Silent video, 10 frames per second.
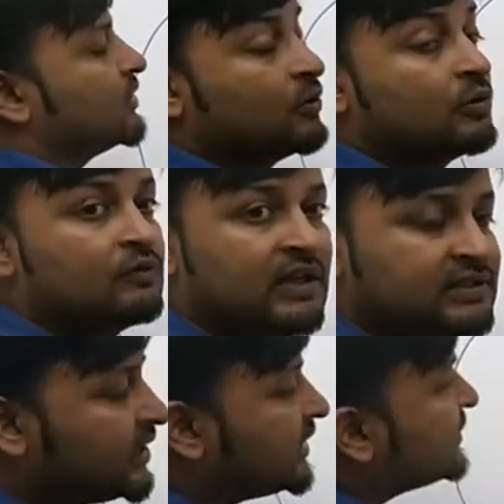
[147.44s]
क्लॉकवाइज
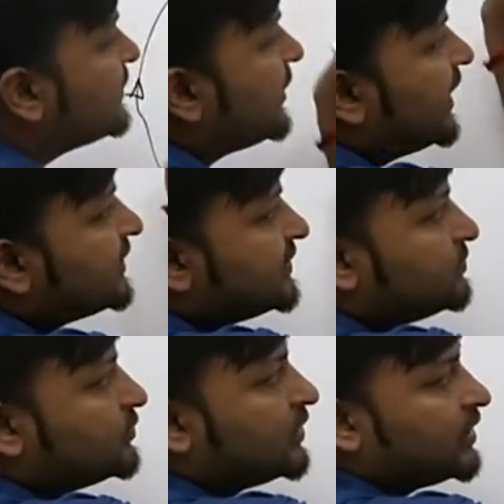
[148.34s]
डायरेक्शन ऐसे
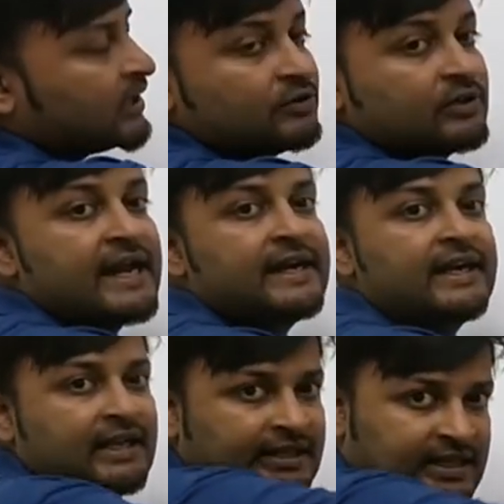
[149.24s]
मूव कर रहा है तो राइट
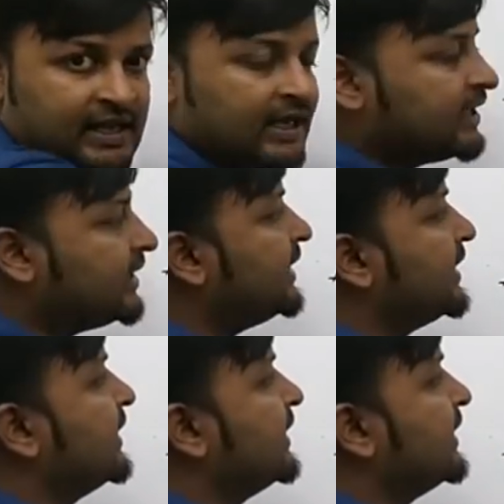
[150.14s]
हैंड किधर आएगा रे